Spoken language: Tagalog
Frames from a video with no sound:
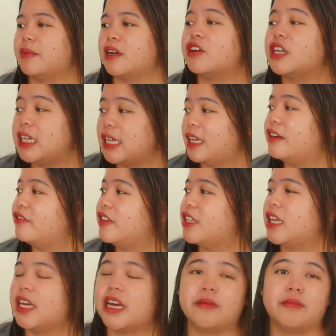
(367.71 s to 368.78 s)
na or 11
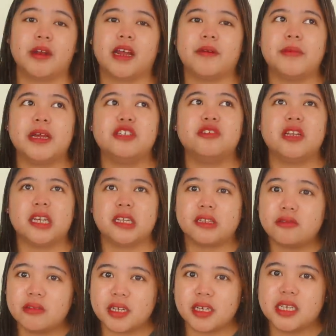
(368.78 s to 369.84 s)
a.m. na. Medyo late
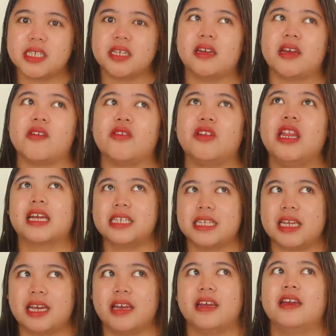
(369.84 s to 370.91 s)
ako nagising ngayon
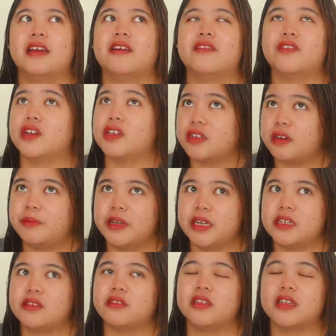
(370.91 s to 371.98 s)
kasi for some
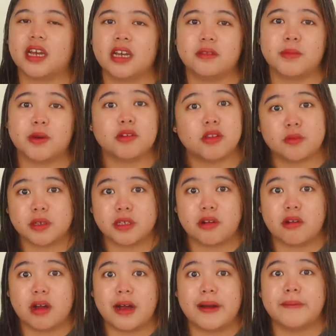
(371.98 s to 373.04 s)
reason, kahit pagod na pagod
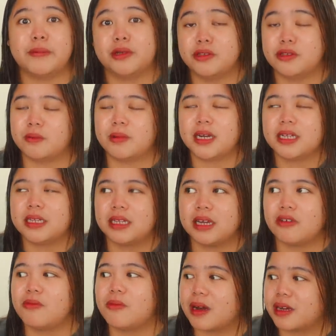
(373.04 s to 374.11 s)
ako kahapon, sobrang hindi
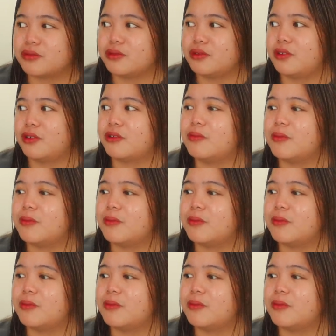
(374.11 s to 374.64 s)
ako makatulog.